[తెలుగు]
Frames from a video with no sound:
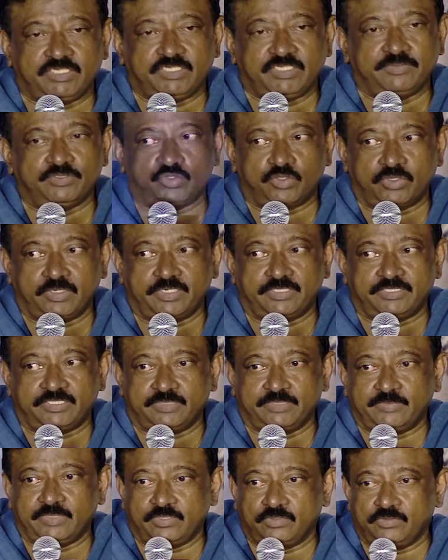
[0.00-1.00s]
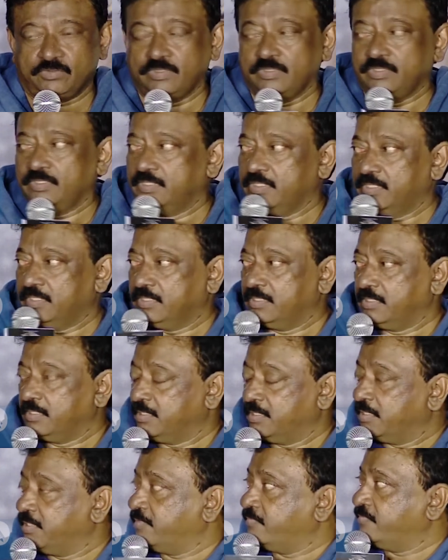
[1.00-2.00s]
సీక్వెన్స్ ఉన్నాయి సినిమాలో
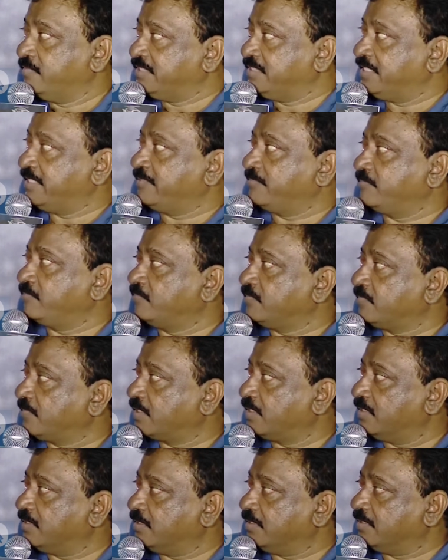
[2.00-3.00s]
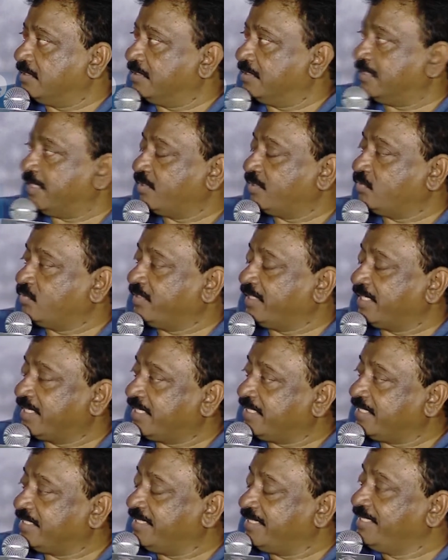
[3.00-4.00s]
విజయ్ నాకు
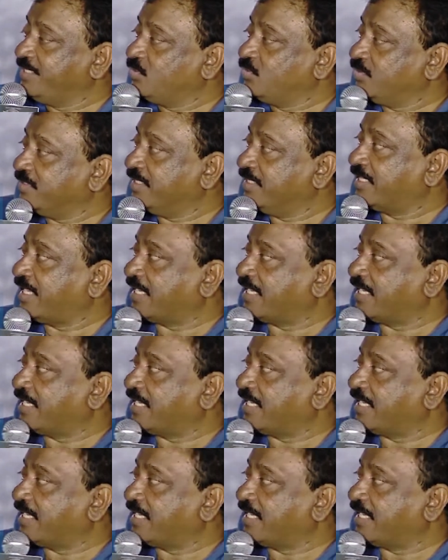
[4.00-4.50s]
ఇక్కడ తీయకుండా